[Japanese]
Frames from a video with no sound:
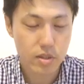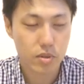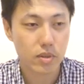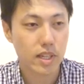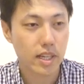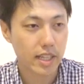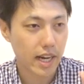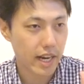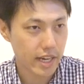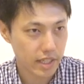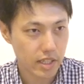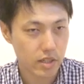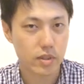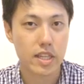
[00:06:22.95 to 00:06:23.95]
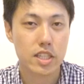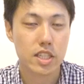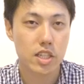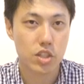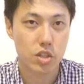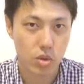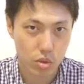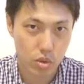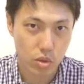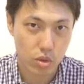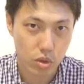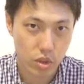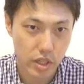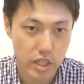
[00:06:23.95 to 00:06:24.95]
その中でアイディアを出したり仕事
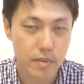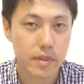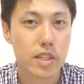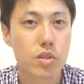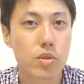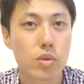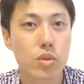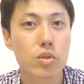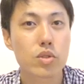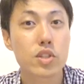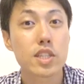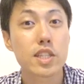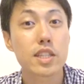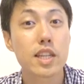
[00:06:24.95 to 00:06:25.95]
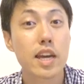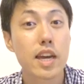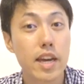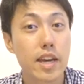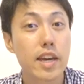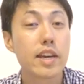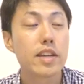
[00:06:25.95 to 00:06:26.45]
をクリエイティブな仕事をして、